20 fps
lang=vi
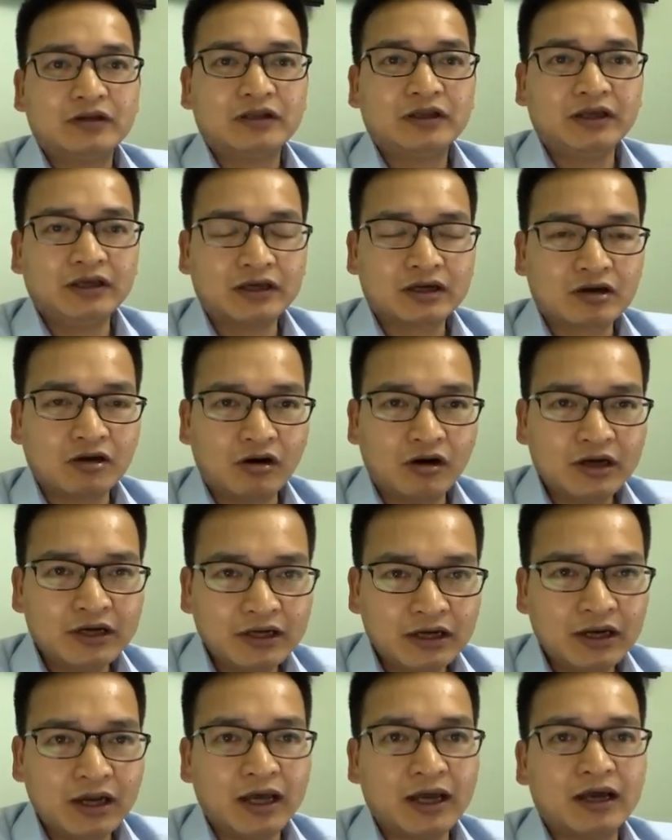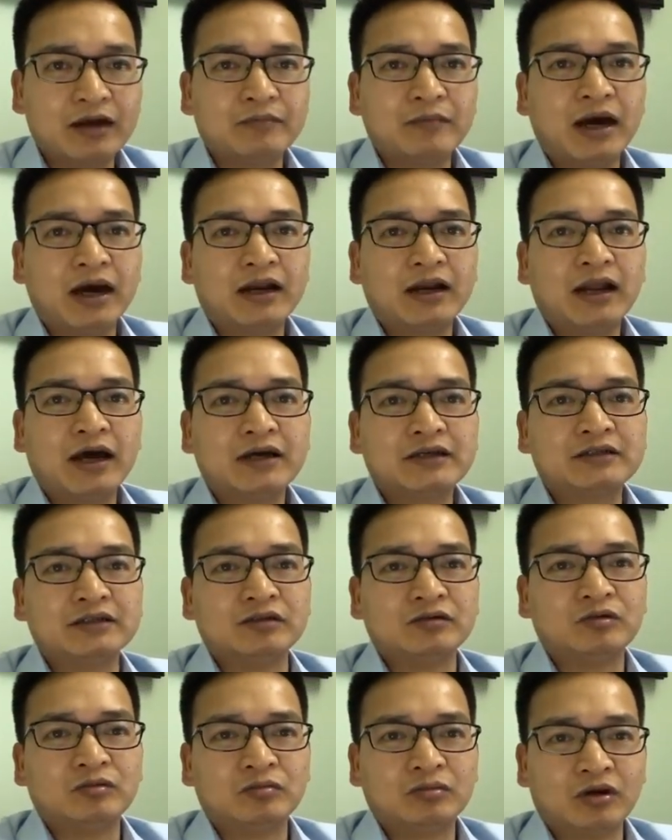thì có nghĩa là bạn đang
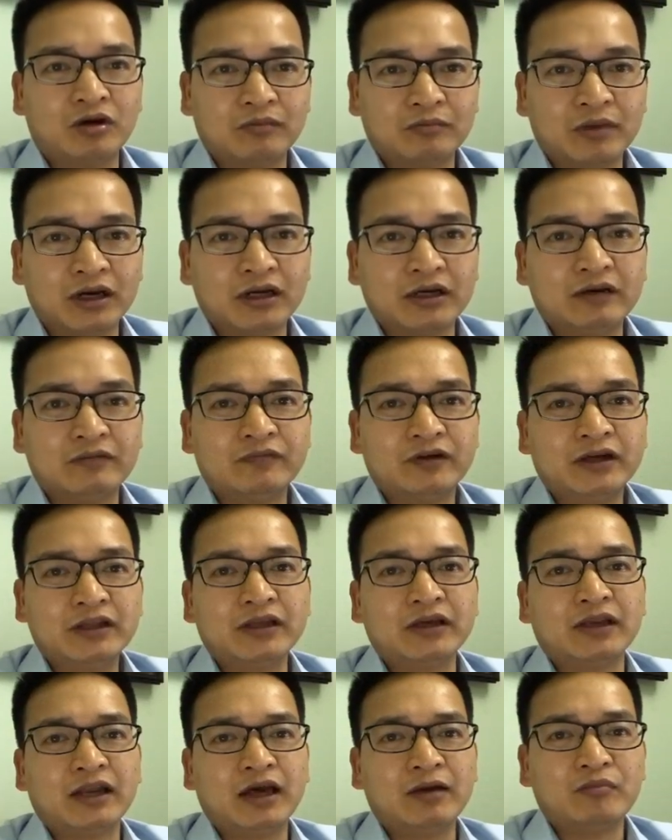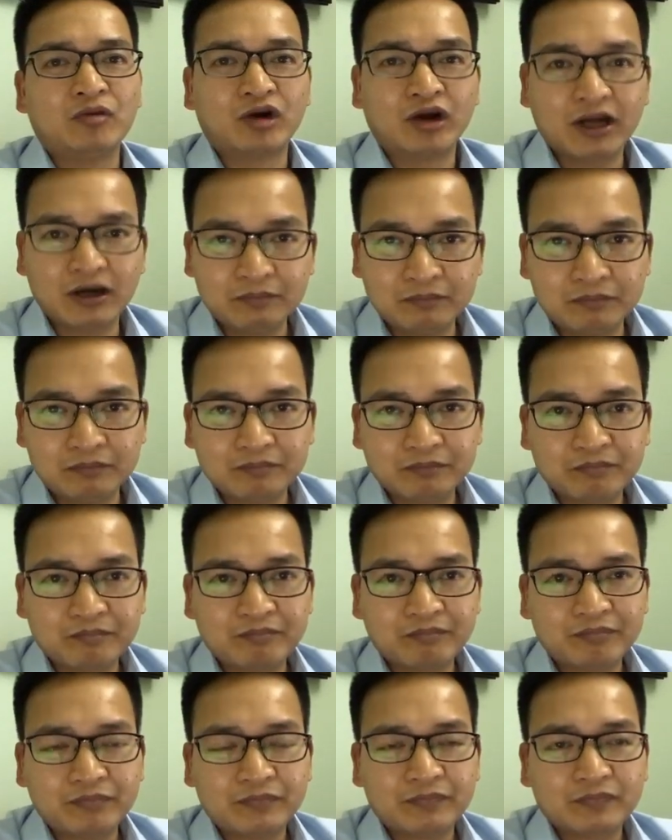sử dụng đòn bẩy với tỷ lệ 1 năm
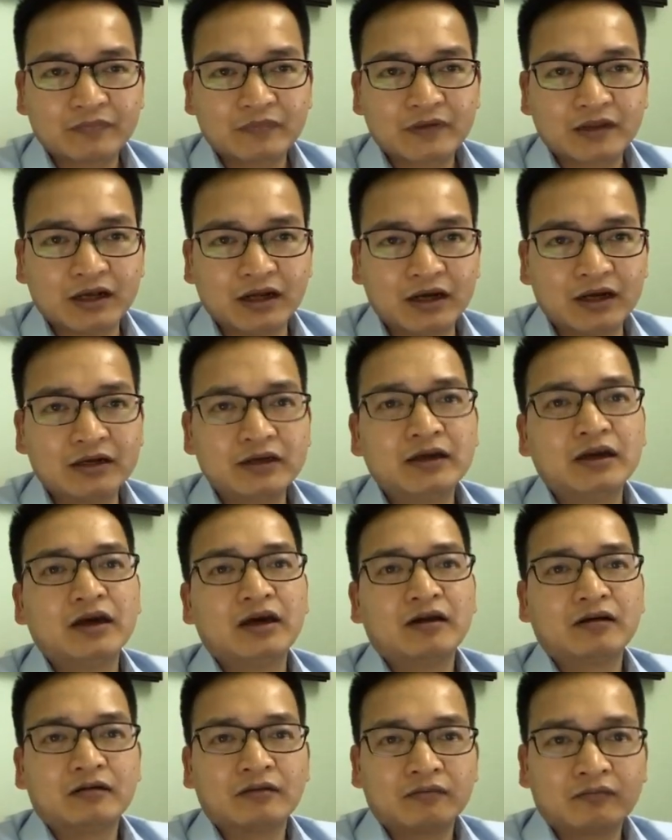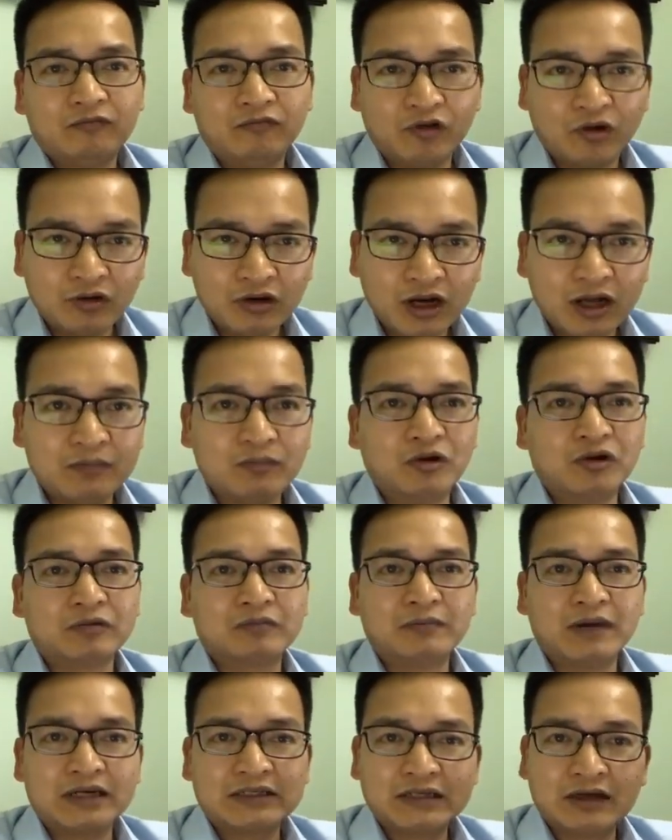đấy vốn là
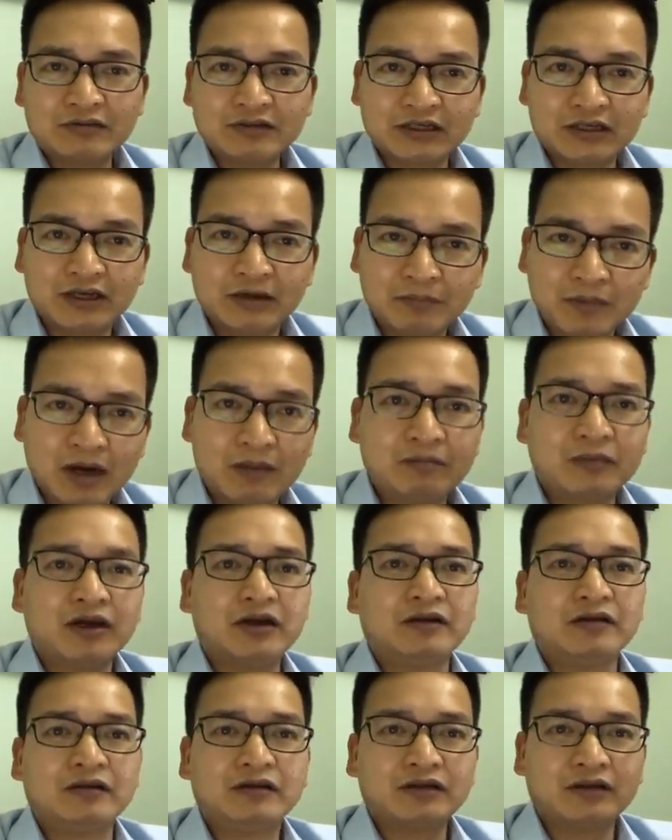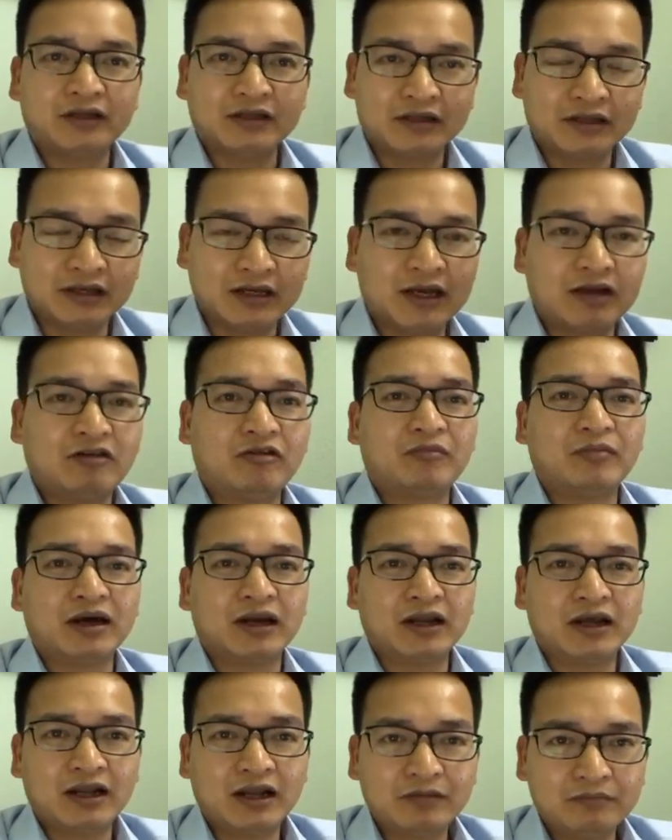một bạn giao dịch gấp 5 lần thì tỷ lệ đòn
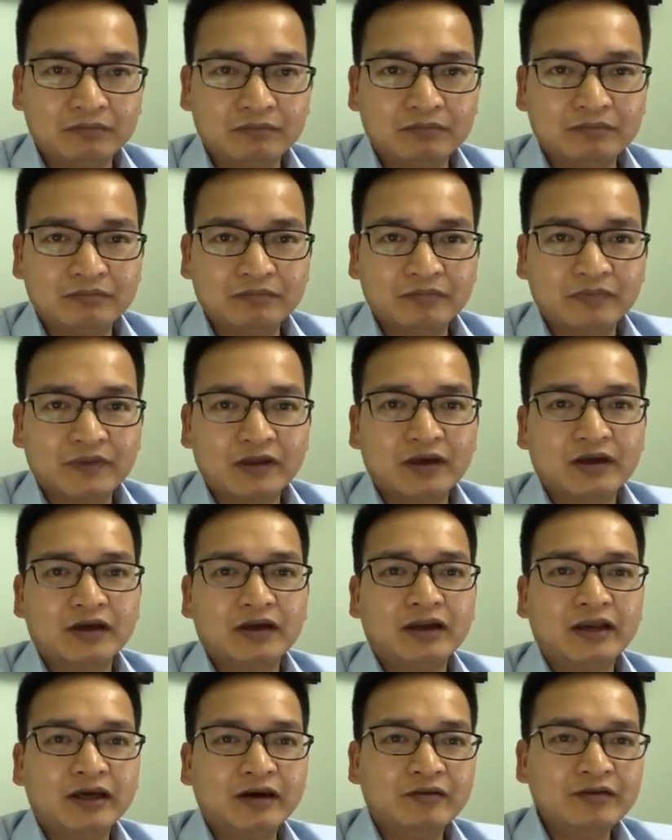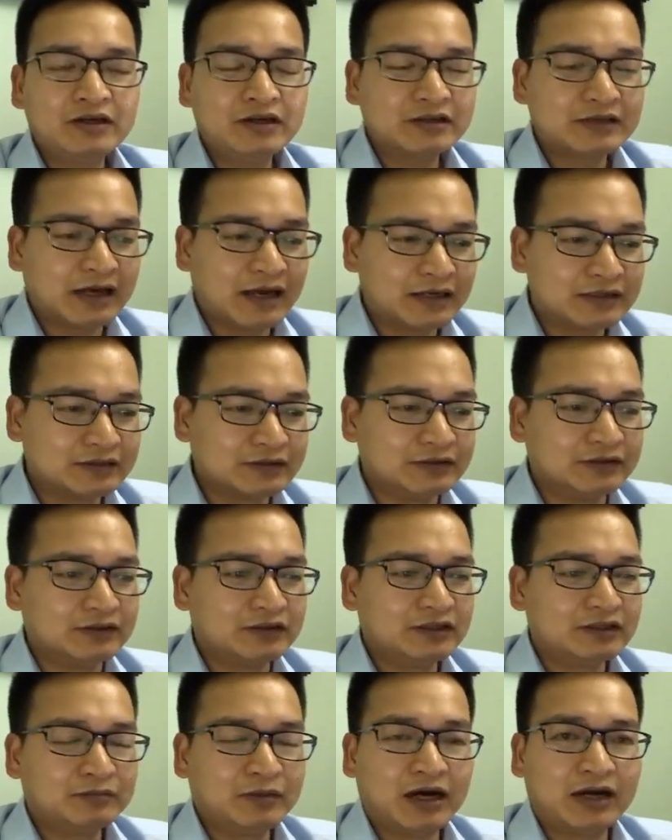bẩy là 5 nếu như giả
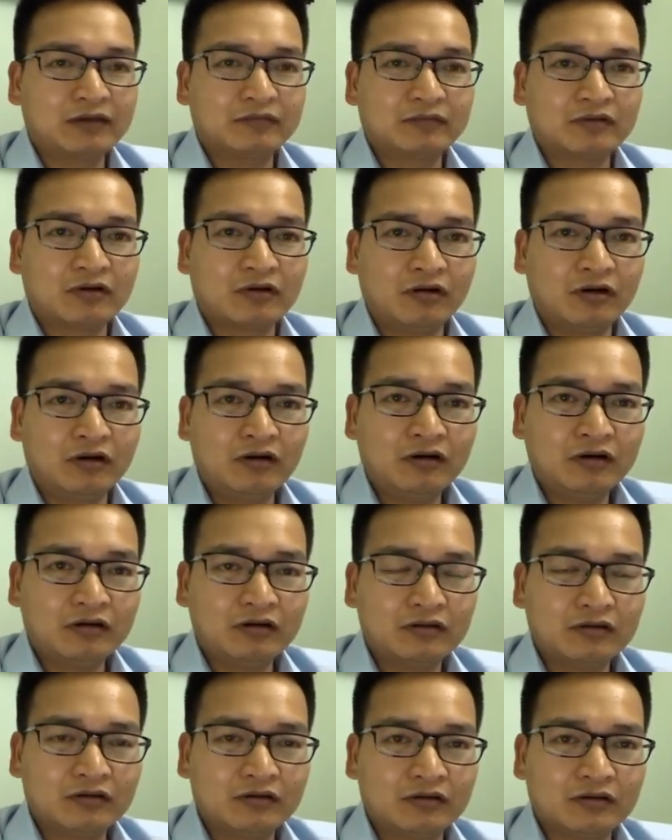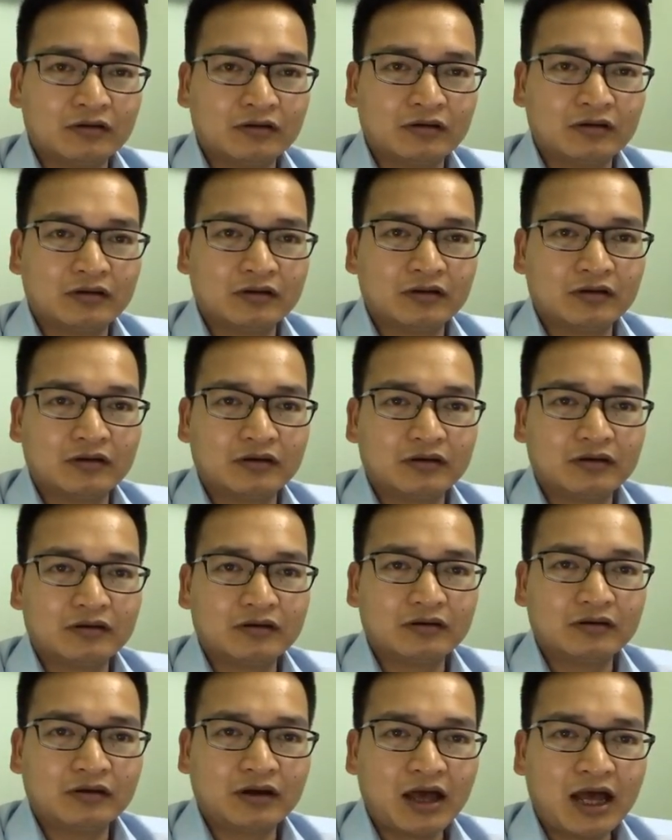sử như bạn có uh, ờ,
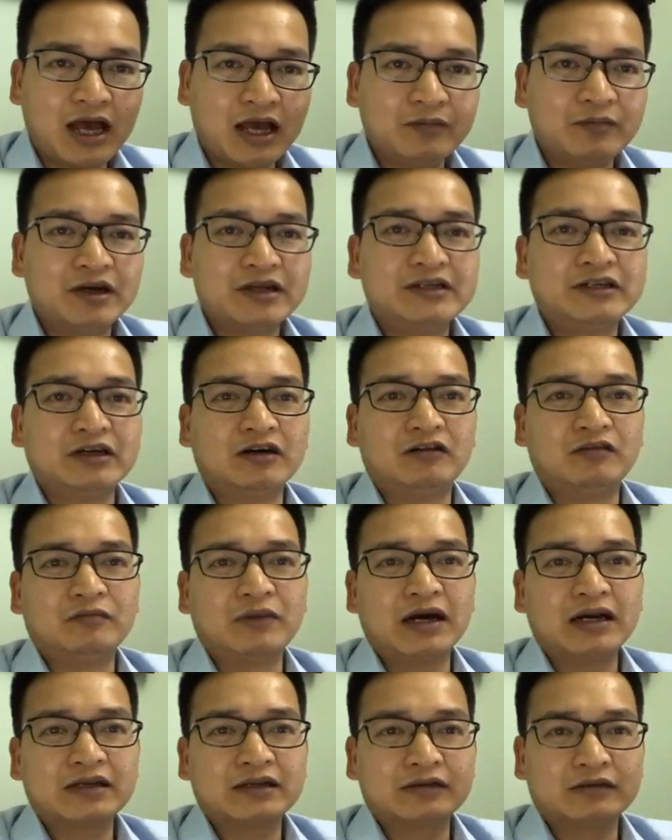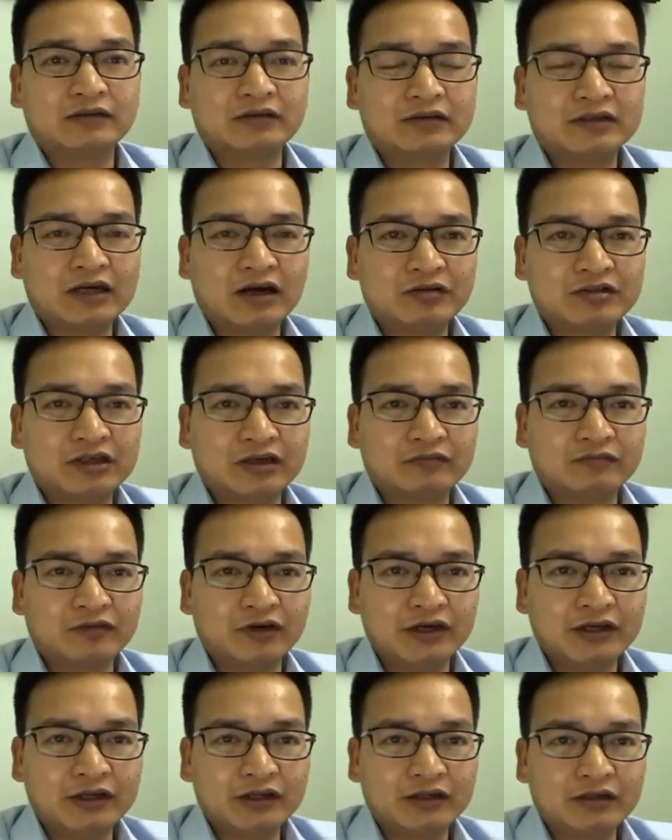20 triệu bạn giao dịch
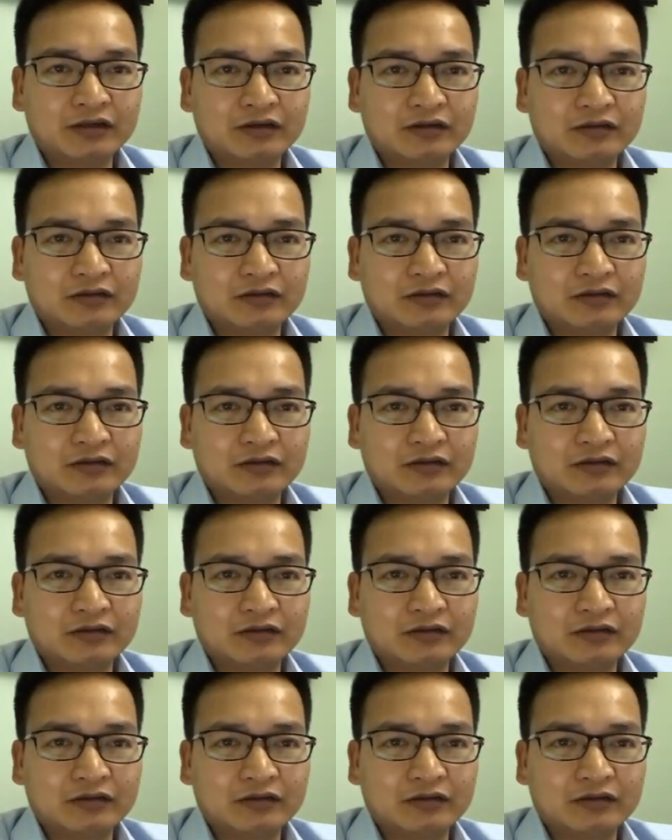với